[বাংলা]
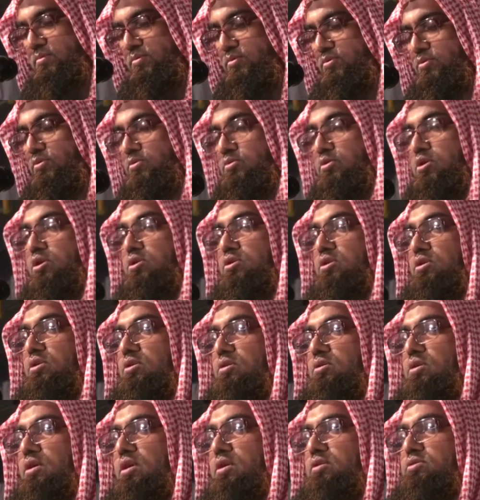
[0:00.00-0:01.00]

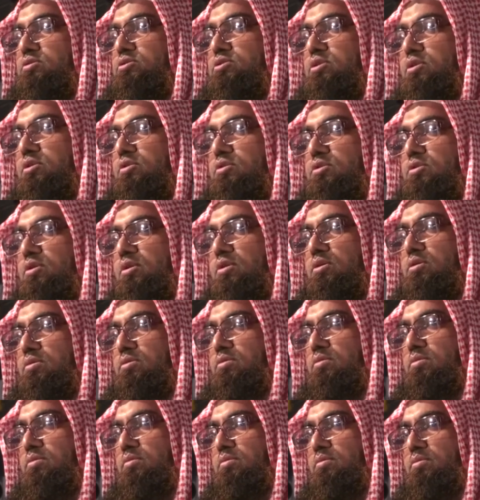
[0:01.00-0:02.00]
দুঃখজনক হলেও সত্য
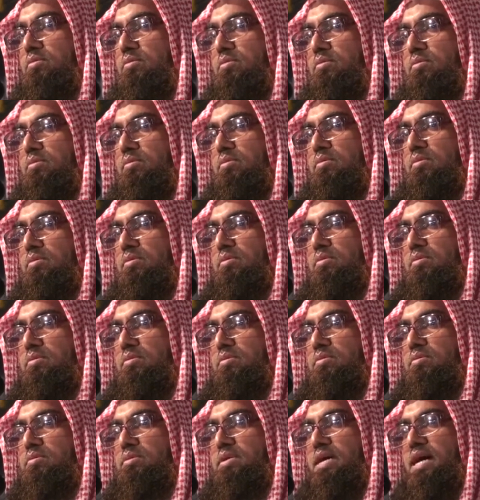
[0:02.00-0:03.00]

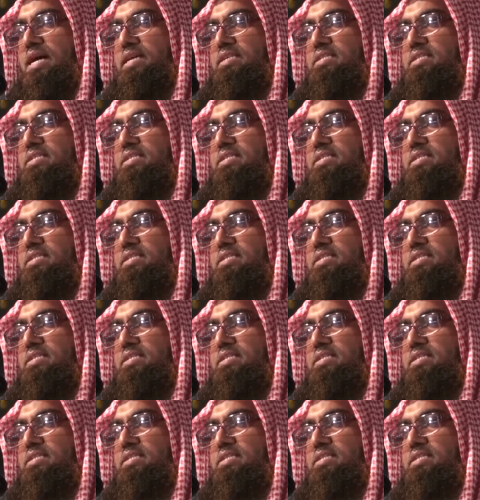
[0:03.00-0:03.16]
যে